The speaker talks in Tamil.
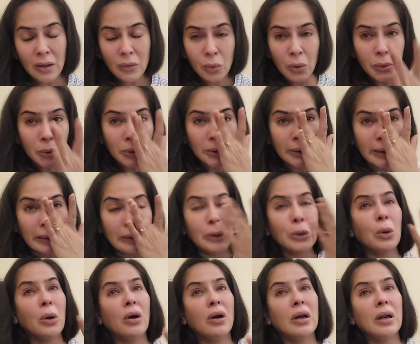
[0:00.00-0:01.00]
ஐ ஒன்ட் டு டெல்
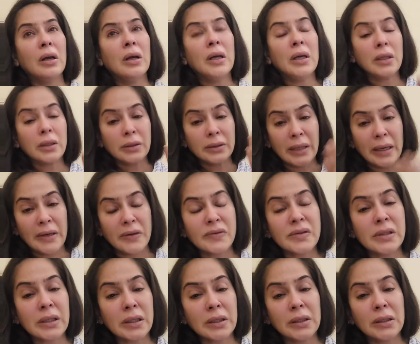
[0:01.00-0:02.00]
யூ ஆல்
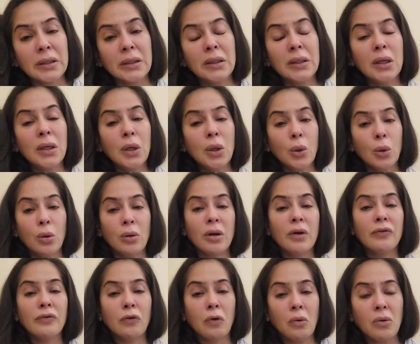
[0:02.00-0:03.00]
தயவுசெய்து
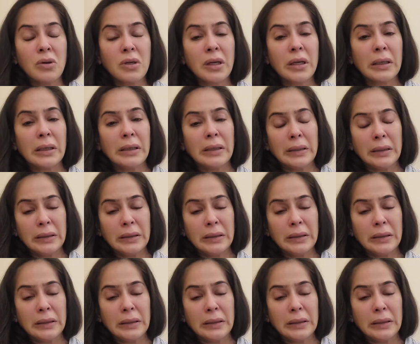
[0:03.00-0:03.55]
உங்கள் ஃபோனுக்கு